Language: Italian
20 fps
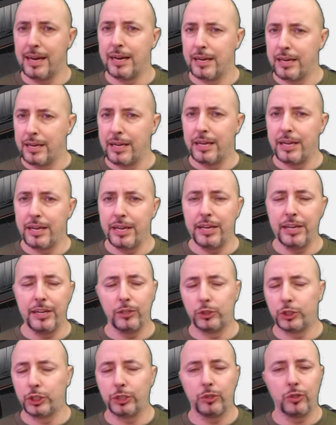Passiamo
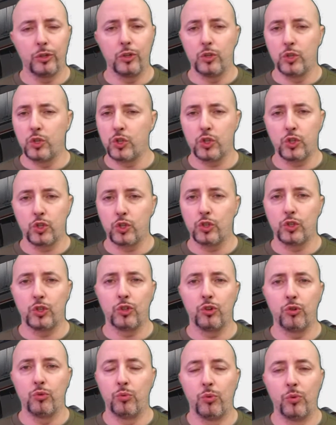poi ad Amazon Basics il